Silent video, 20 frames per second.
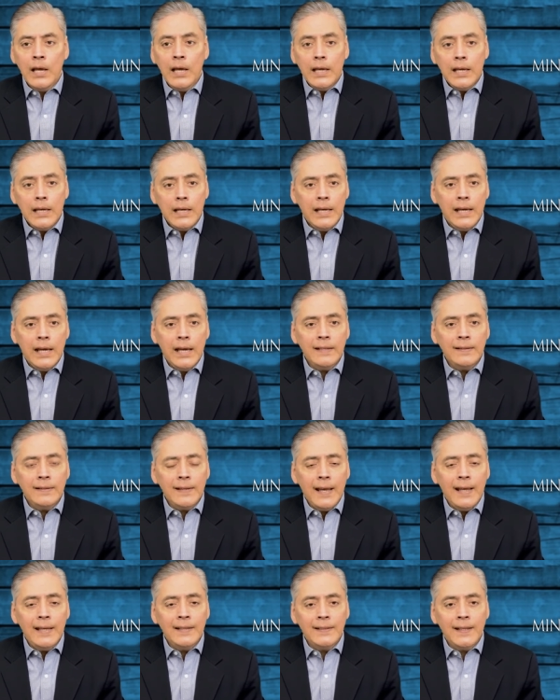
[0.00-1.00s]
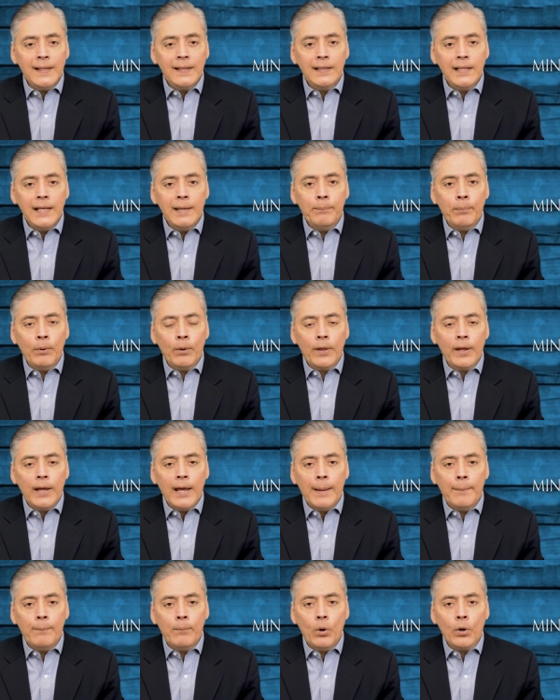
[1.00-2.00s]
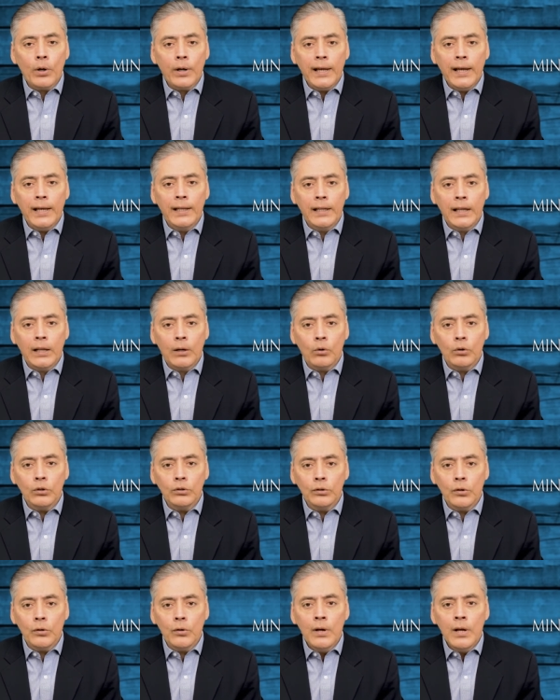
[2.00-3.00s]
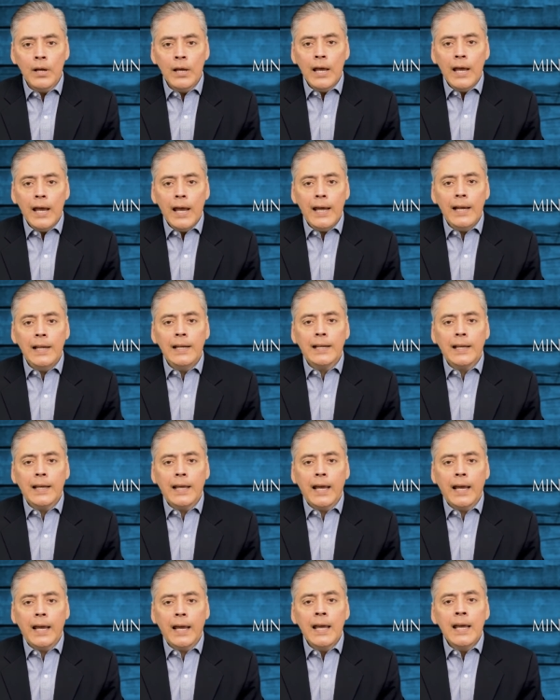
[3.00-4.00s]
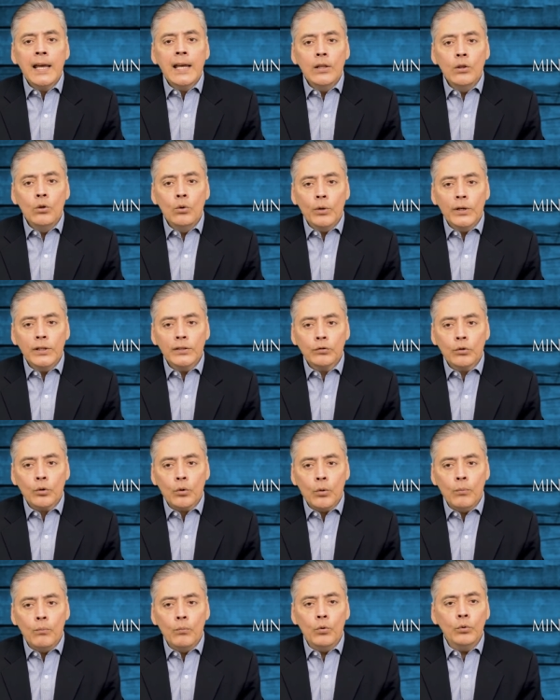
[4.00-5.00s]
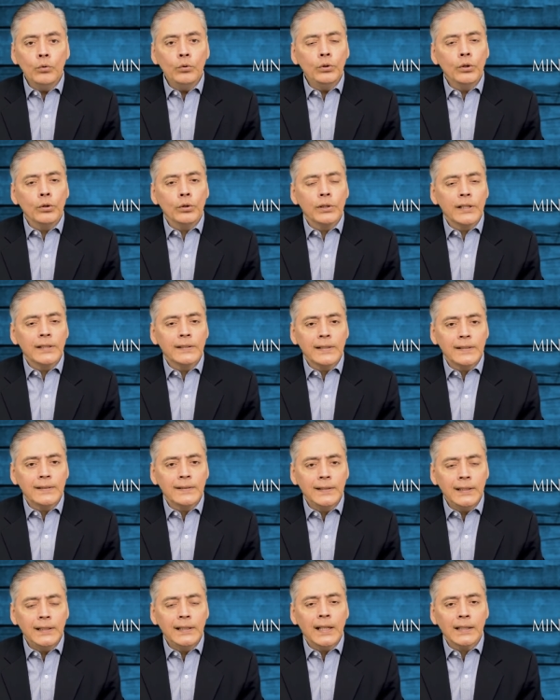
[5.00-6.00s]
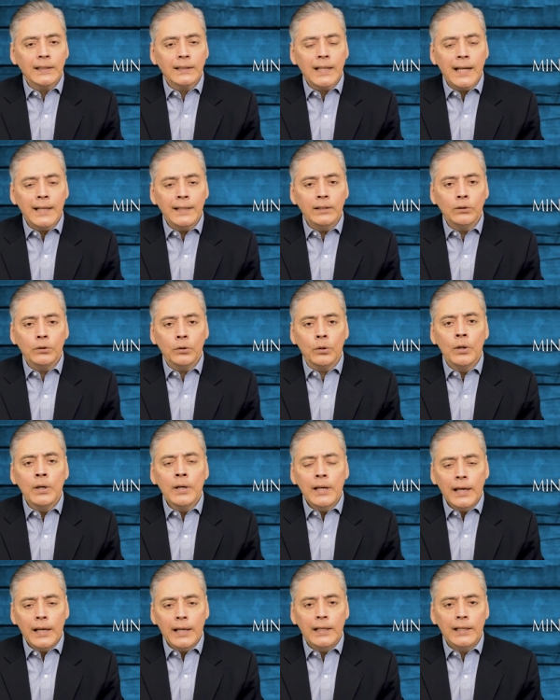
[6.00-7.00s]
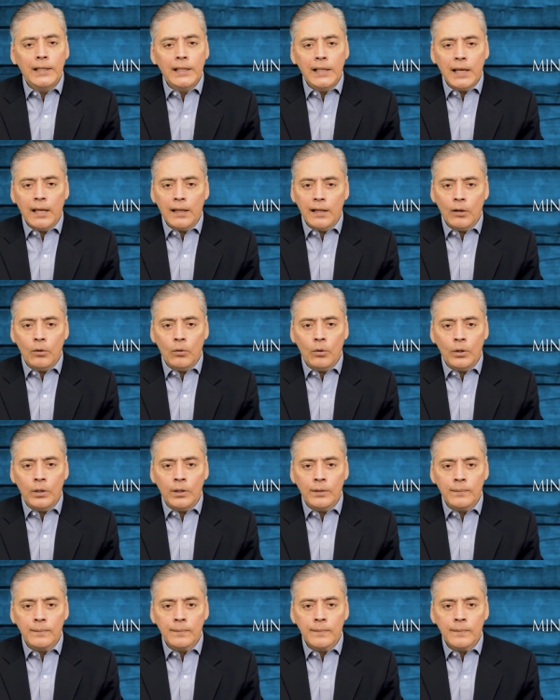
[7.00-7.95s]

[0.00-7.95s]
Y es ese tipo de amor generoso el que nuestro mundo necesita tanto el día de hoy.